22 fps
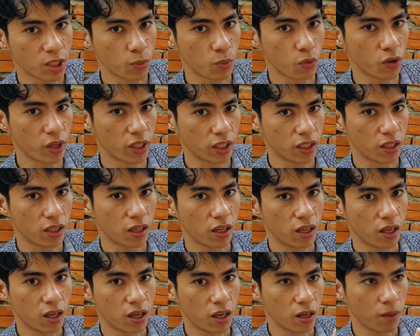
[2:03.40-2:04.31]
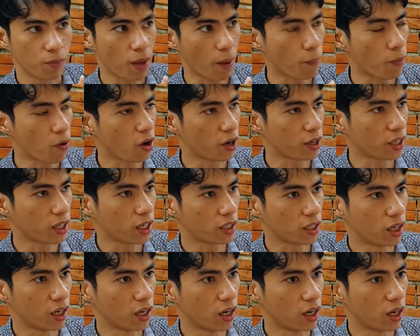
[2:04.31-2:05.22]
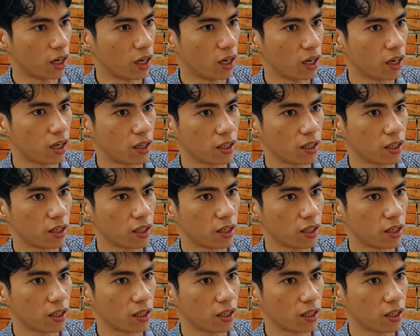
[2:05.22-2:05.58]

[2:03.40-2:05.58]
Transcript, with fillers: tì mùi vẽ po năng ở